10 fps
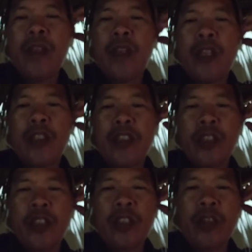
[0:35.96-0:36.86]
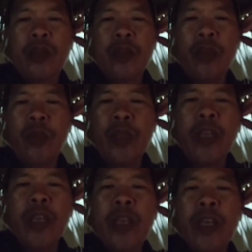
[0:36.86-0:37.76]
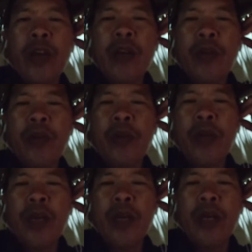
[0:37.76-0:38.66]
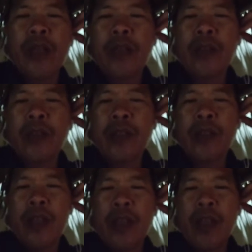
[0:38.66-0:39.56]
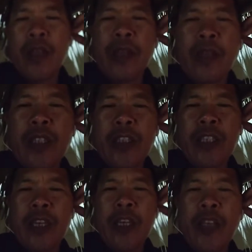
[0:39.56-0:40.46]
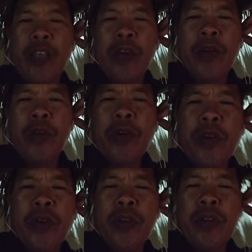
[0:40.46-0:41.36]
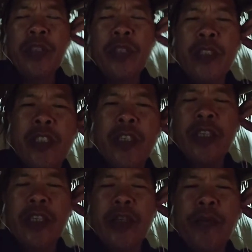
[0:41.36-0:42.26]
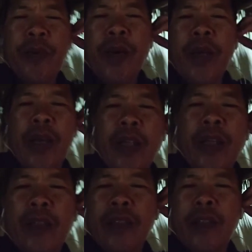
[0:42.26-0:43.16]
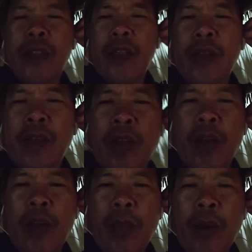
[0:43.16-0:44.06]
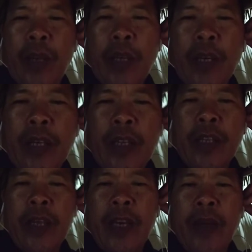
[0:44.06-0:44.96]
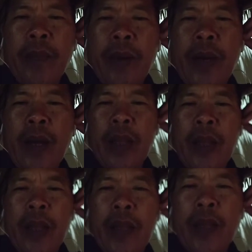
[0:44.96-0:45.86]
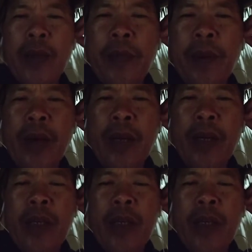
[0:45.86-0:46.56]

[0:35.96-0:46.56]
At sa tuwing ako ang nasa iyong isipan May nakita ka ba na ibang